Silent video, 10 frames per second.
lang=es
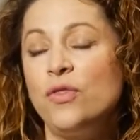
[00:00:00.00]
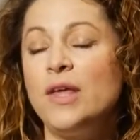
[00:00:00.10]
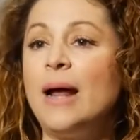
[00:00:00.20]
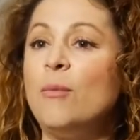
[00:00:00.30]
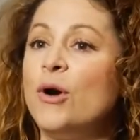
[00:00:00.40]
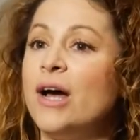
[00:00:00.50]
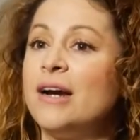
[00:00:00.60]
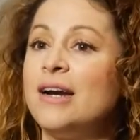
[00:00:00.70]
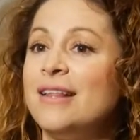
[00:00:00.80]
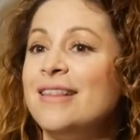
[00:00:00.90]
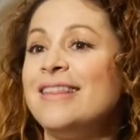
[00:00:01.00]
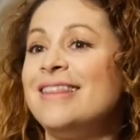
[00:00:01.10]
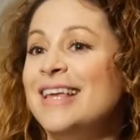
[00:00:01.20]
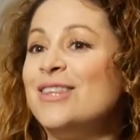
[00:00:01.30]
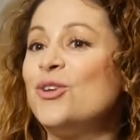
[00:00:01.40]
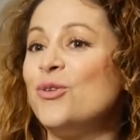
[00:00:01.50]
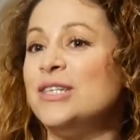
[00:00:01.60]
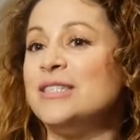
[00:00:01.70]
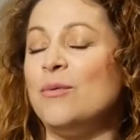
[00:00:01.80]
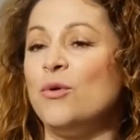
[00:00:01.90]
de elaborar dentro de
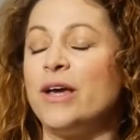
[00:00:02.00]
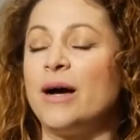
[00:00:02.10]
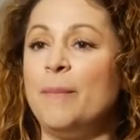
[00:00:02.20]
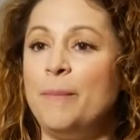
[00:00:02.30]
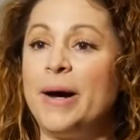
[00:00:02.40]
esta bodega.